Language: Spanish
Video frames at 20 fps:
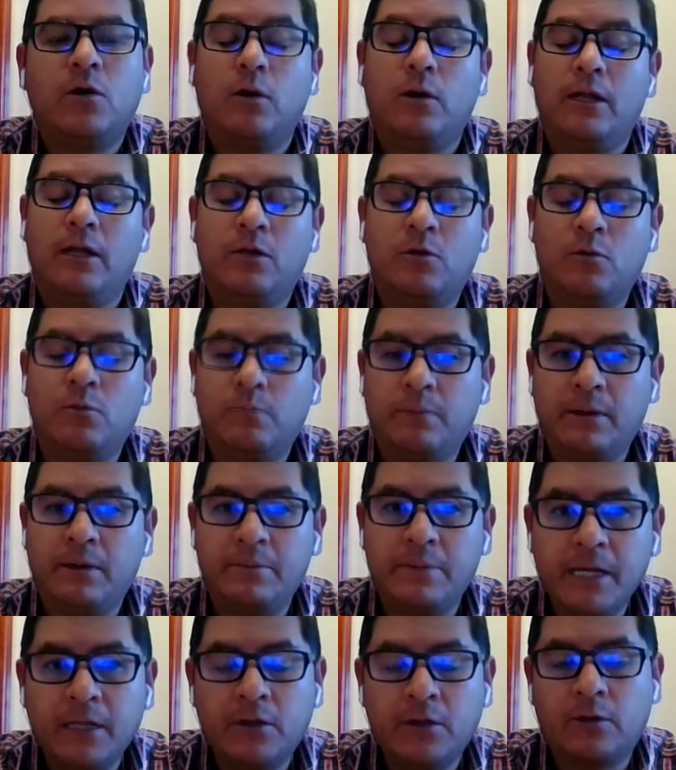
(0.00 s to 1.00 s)
el
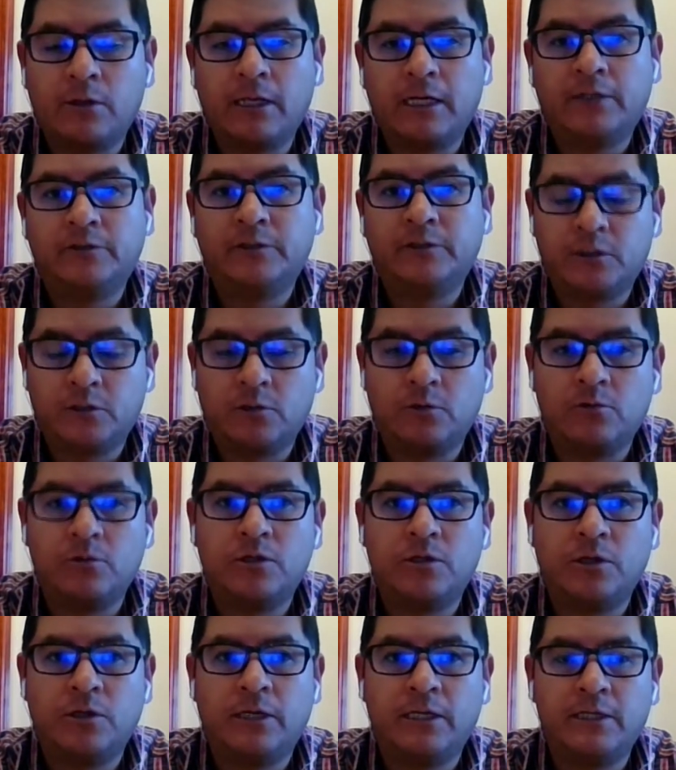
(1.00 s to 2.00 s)
cumplimiento de las
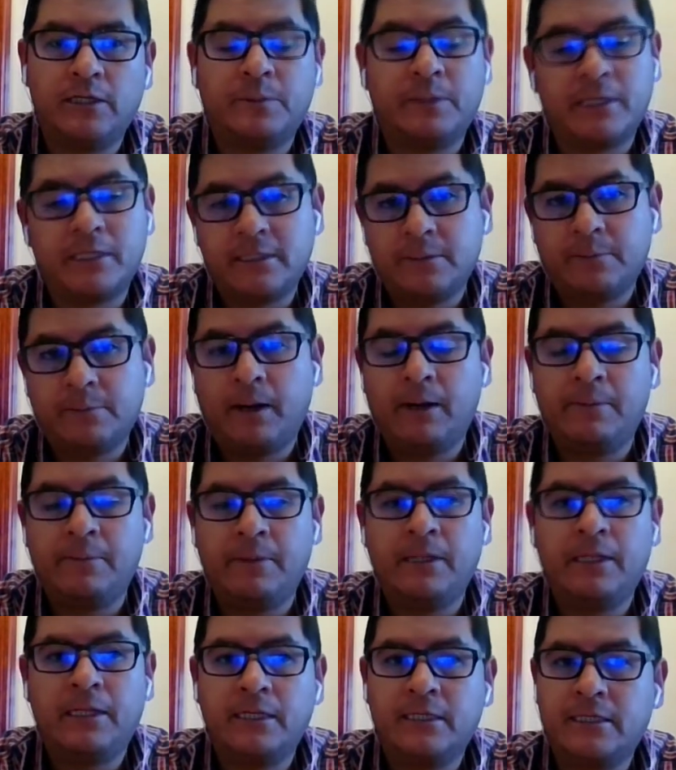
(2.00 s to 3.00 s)
resoluciones
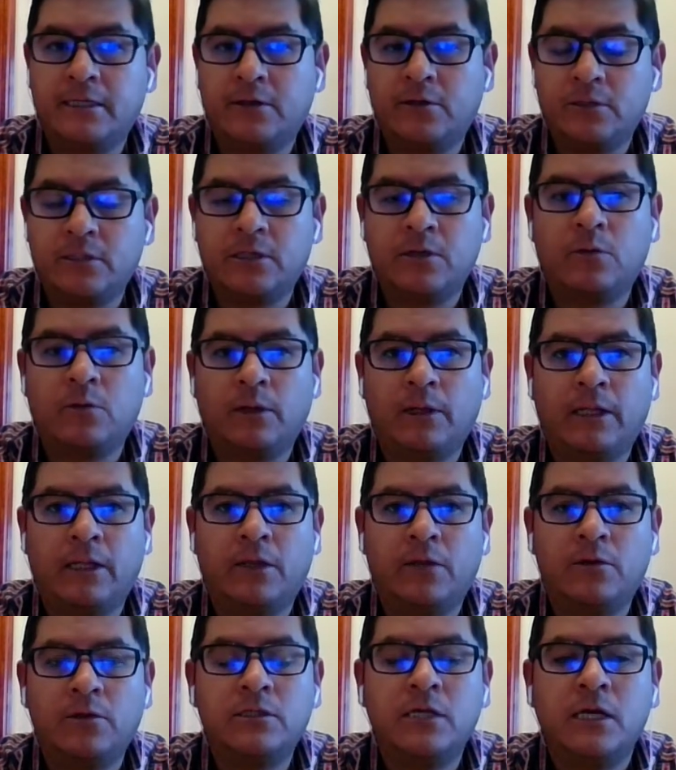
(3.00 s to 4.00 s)
principalmente
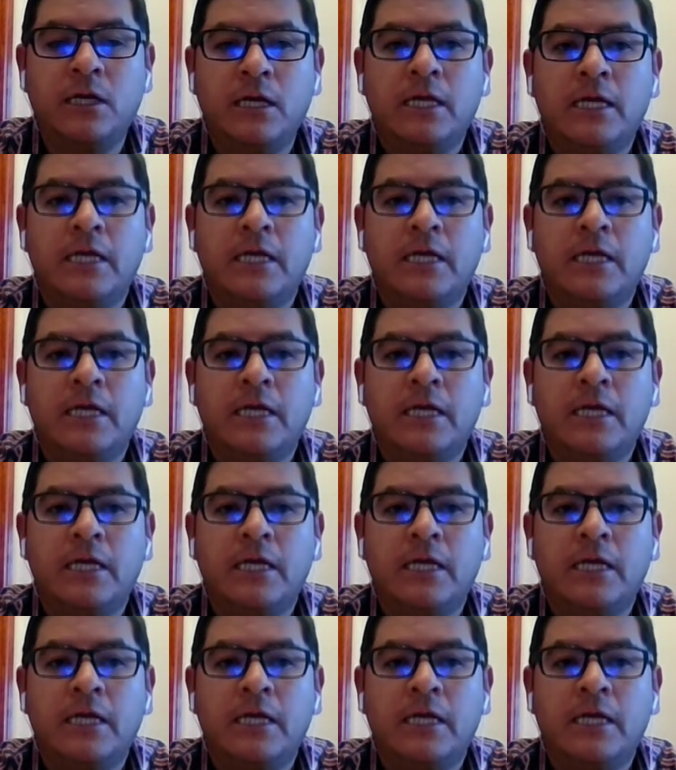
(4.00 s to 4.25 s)
052